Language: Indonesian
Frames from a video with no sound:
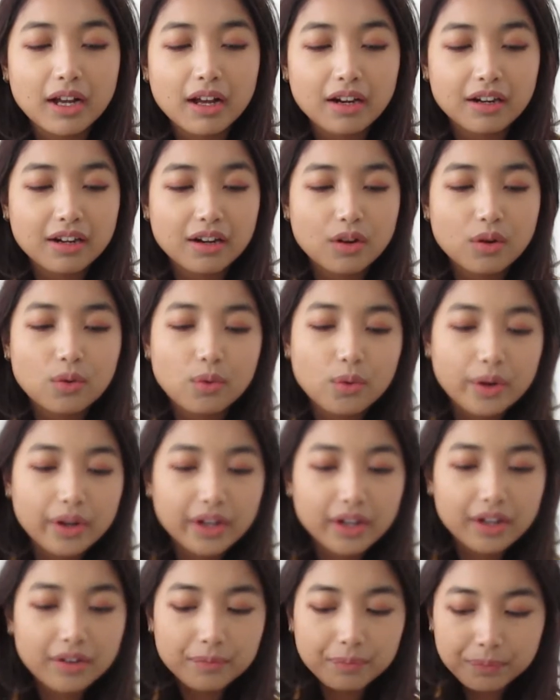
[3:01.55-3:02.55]
karena
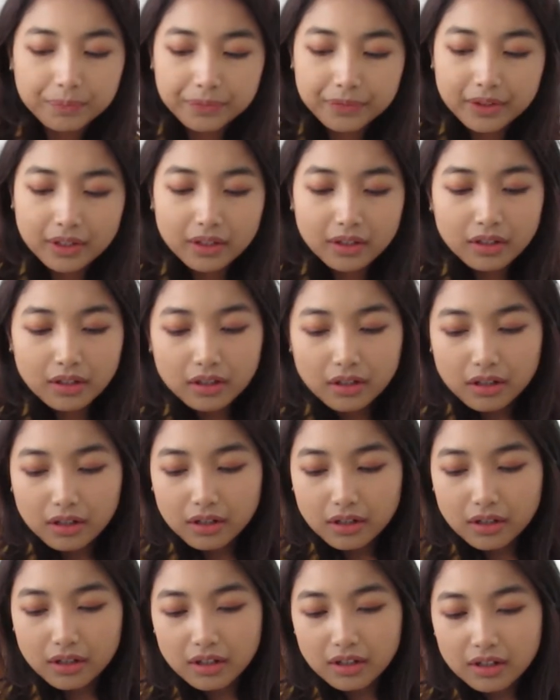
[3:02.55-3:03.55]
gue
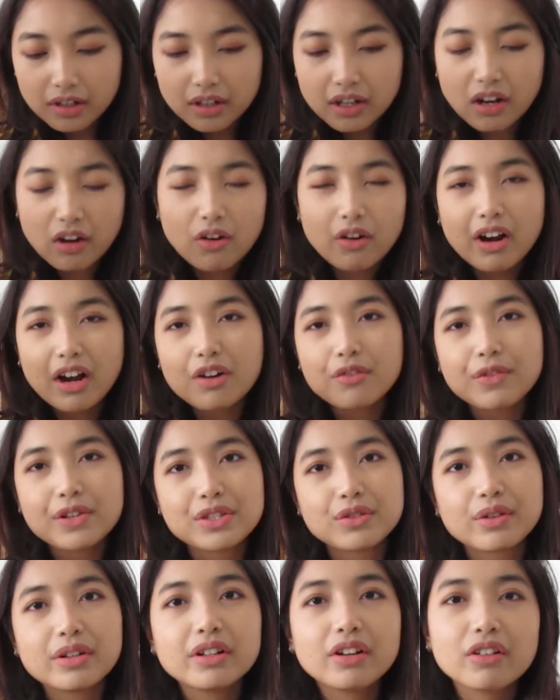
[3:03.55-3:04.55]
Eh, kalau kanvas
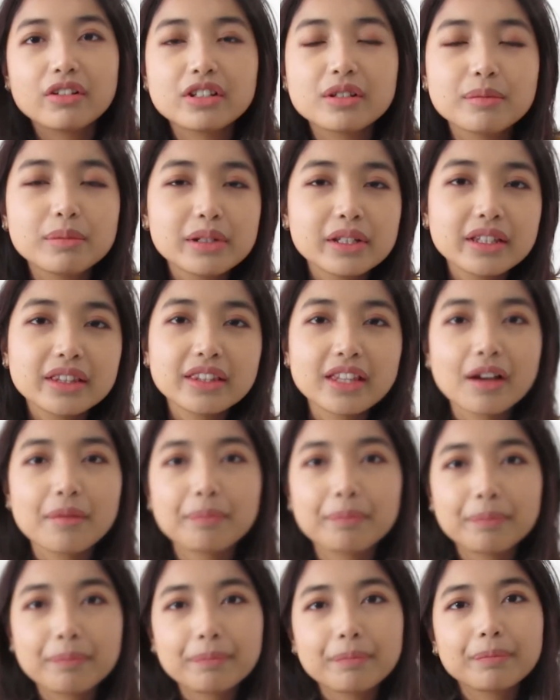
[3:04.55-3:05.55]
tuh kan kalau dibeli
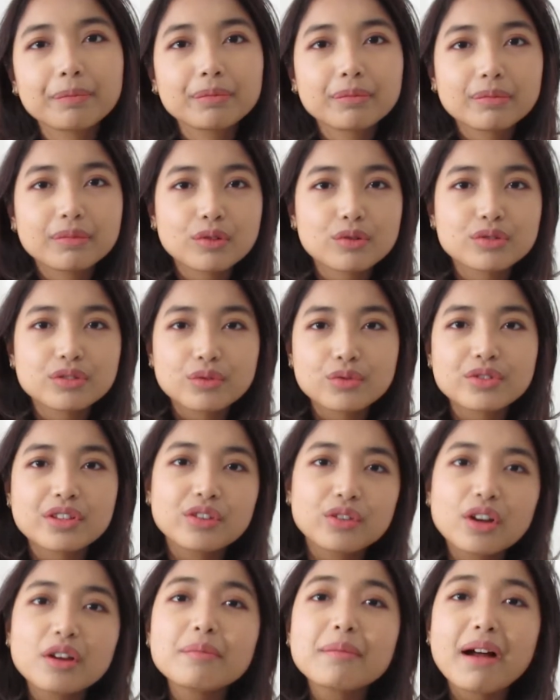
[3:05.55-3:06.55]
tiap terus-terusan
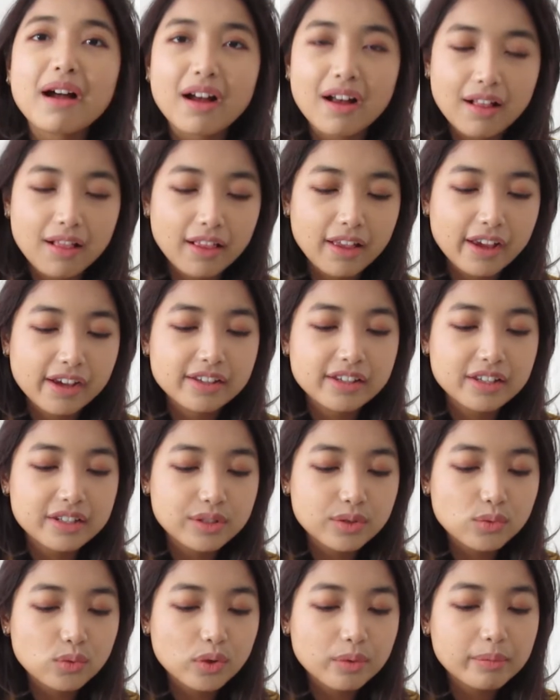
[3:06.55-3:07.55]
tuh kan mahal ya
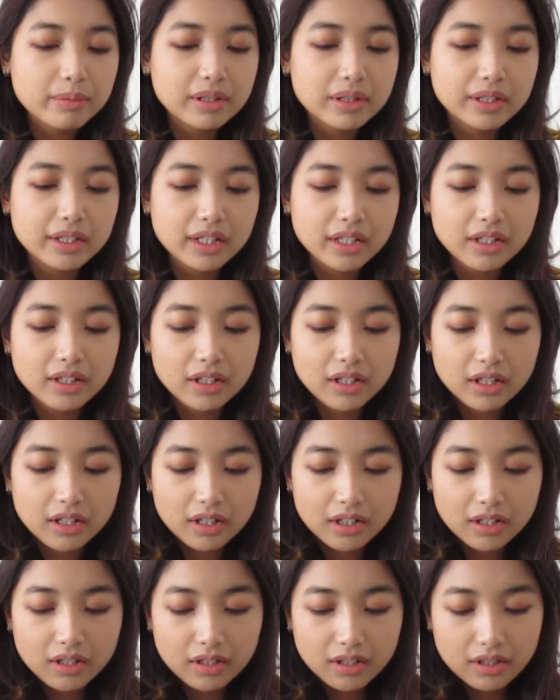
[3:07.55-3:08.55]
jadi gue beli
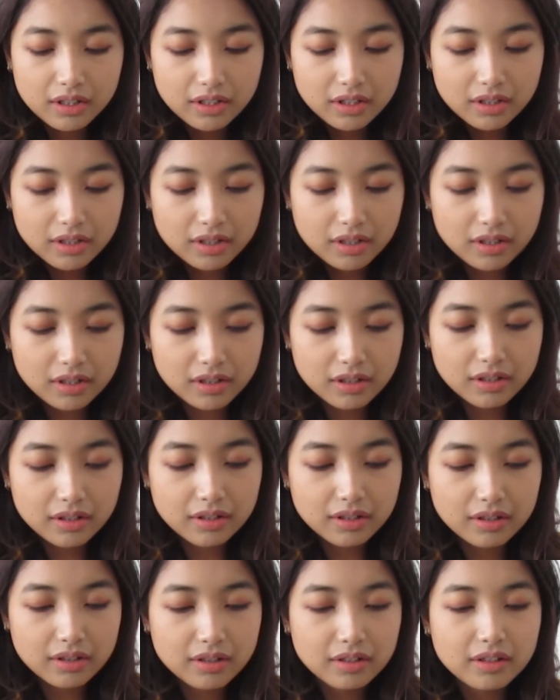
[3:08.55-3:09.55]

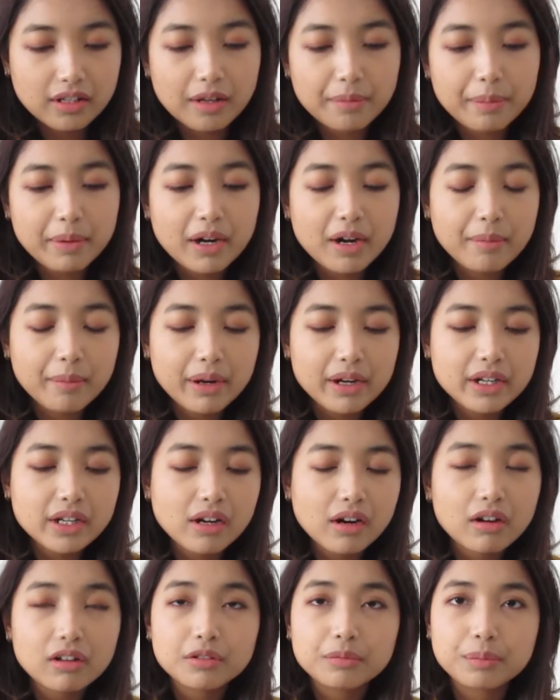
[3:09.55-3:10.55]
uh, apa namanya ini
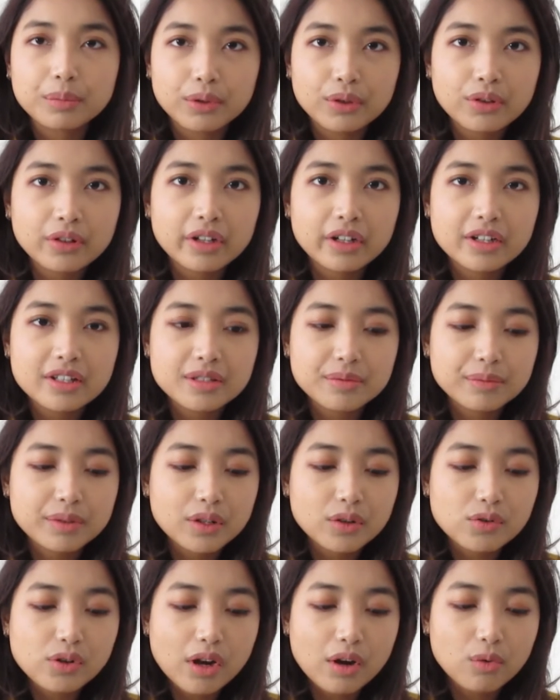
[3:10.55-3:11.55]
art book. ini
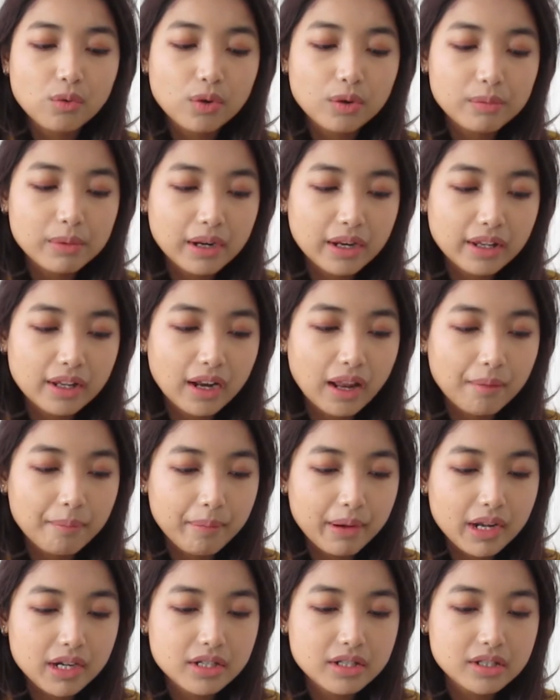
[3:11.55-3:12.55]
sebenarnya udah gue beli
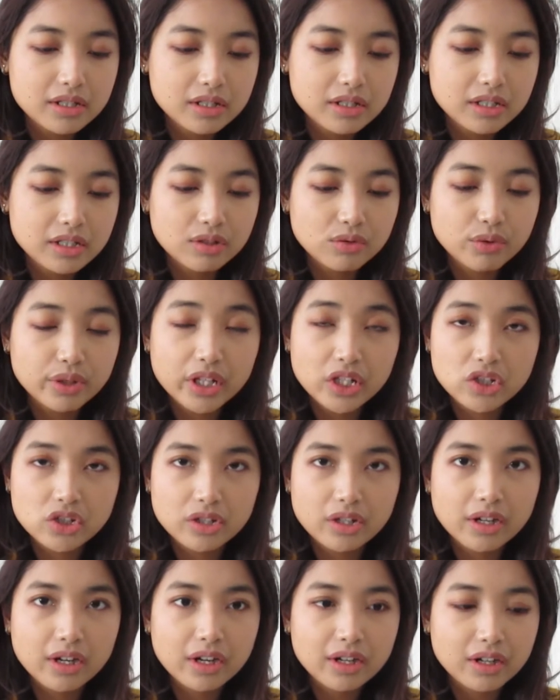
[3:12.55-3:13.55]
lama di
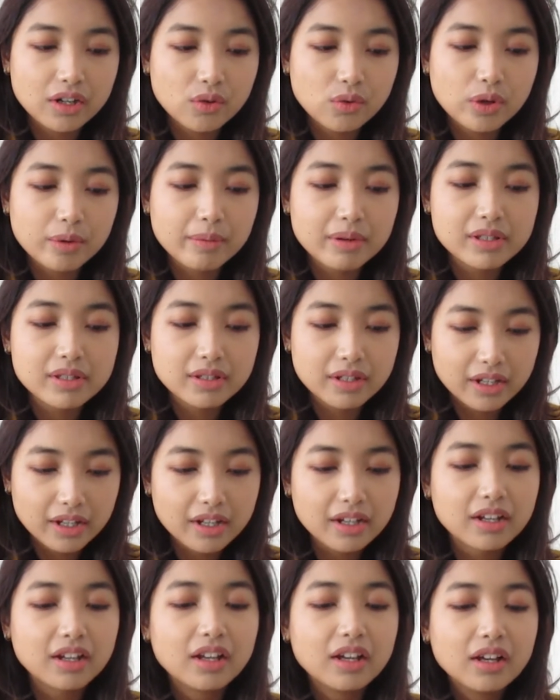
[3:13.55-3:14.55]
Indonesia karena gue emang
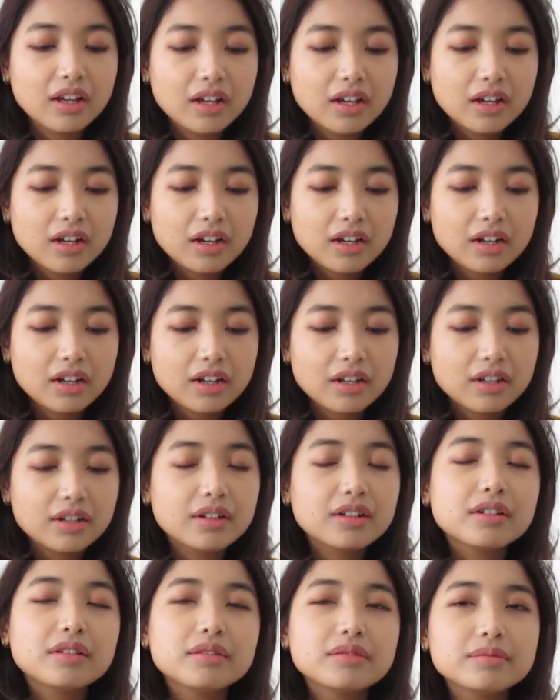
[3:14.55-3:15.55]
sering
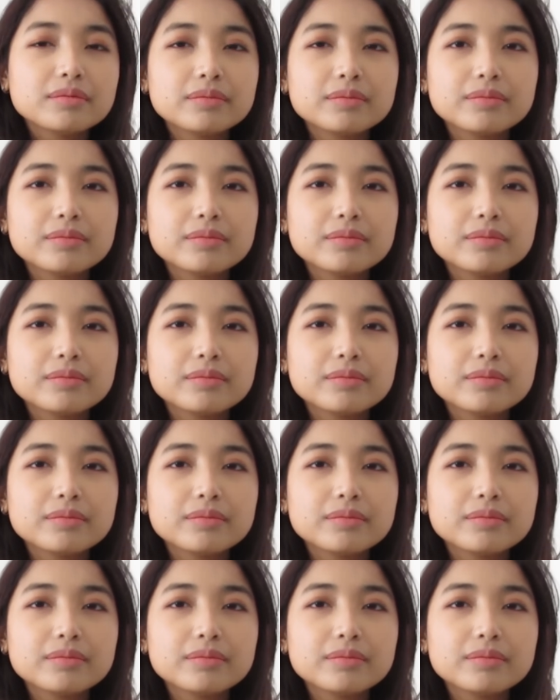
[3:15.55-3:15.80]
uh,